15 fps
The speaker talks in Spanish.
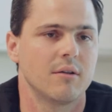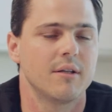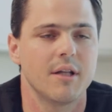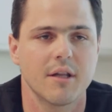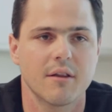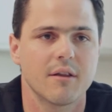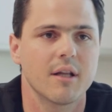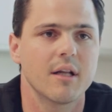
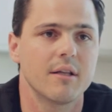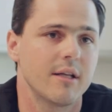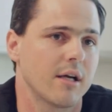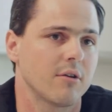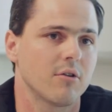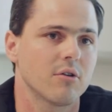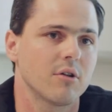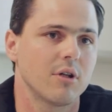desde el
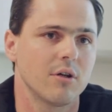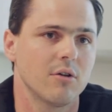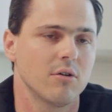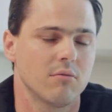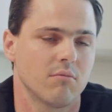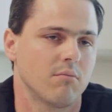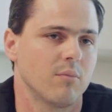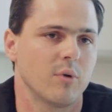
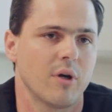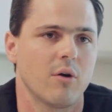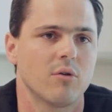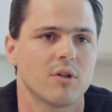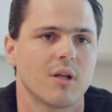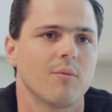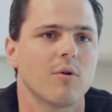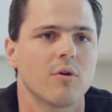diagnóstico, porque
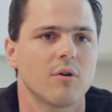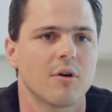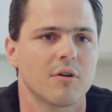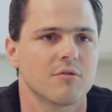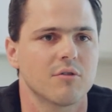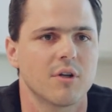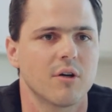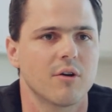contamos con
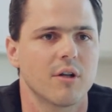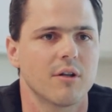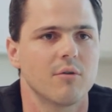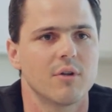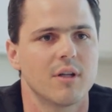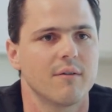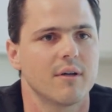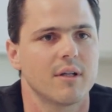resonadores de
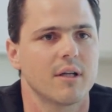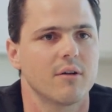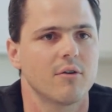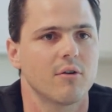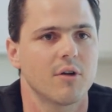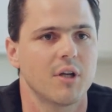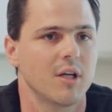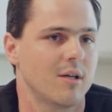última
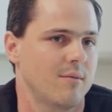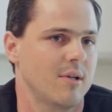tecnología